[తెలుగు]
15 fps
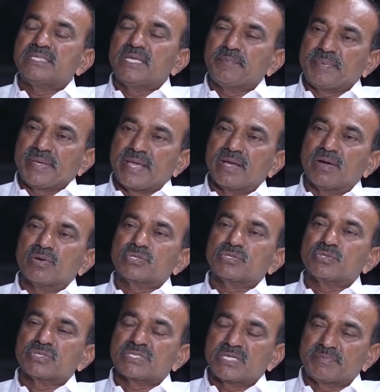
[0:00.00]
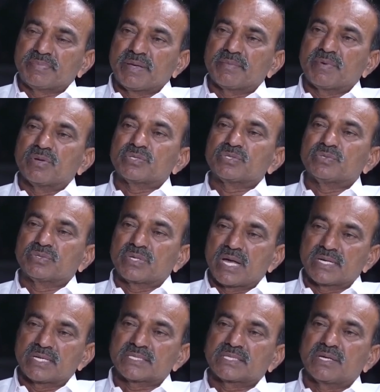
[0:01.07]
సిపిఐ కావచ్చు సిపిఎం కావచ్చు
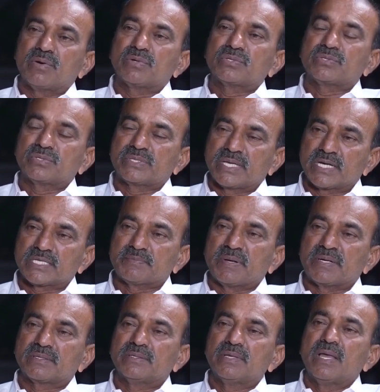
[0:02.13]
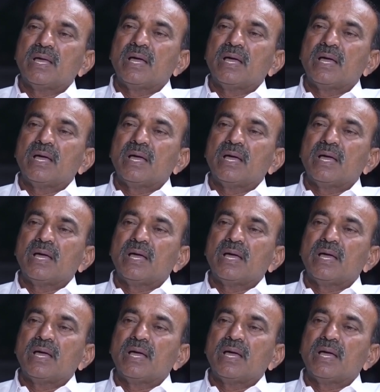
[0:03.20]
కాంగ్రెస్ కావచ్చు టీఆర్ఎస్ పార్టీ